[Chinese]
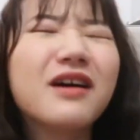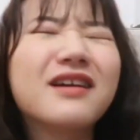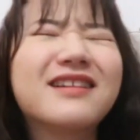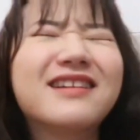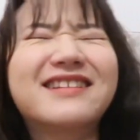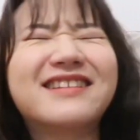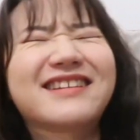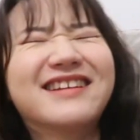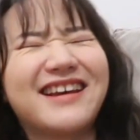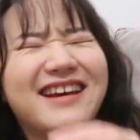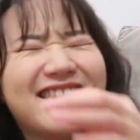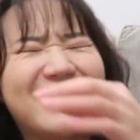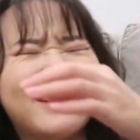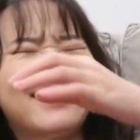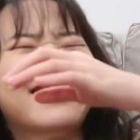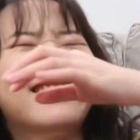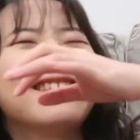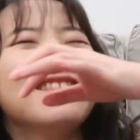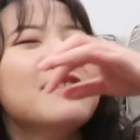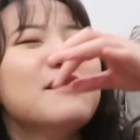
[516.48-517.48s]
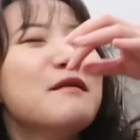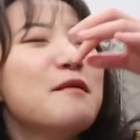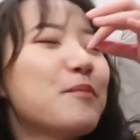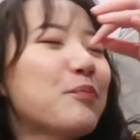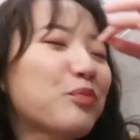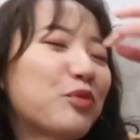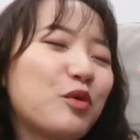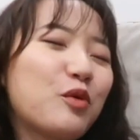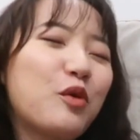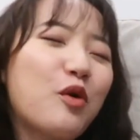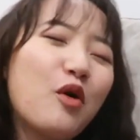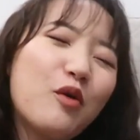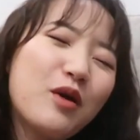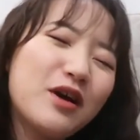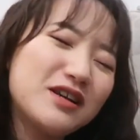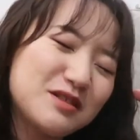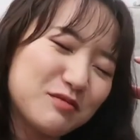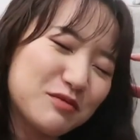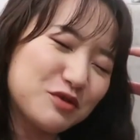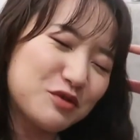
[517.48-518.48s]
我的天，我
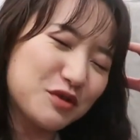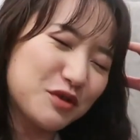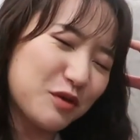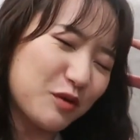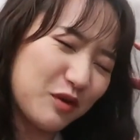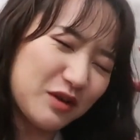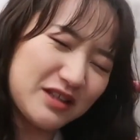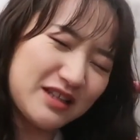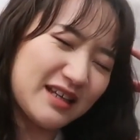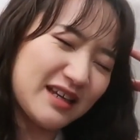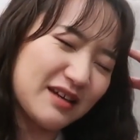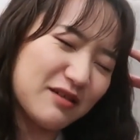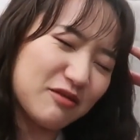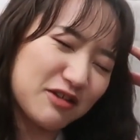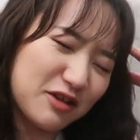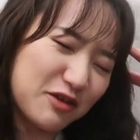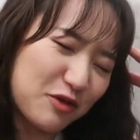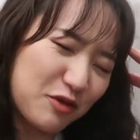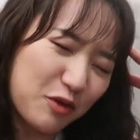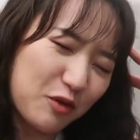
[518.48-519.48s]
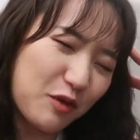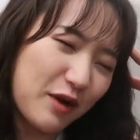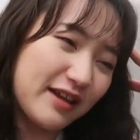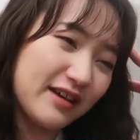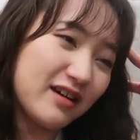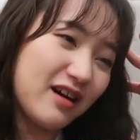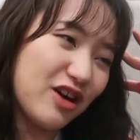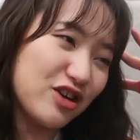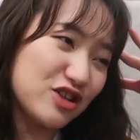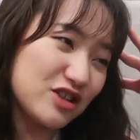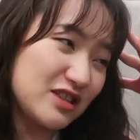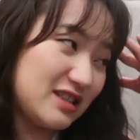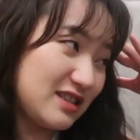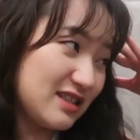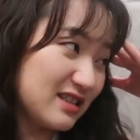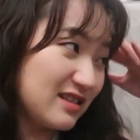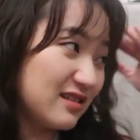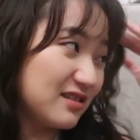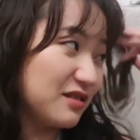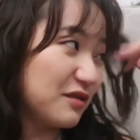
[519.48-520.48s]
为什么觉得我铁，我能够用完一个二十
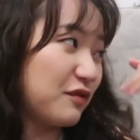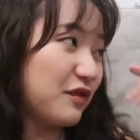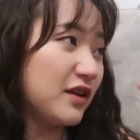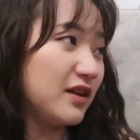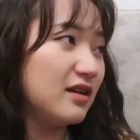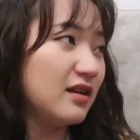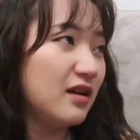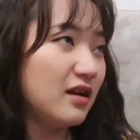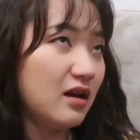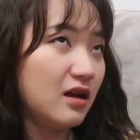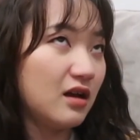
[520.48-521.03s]
七克的粉？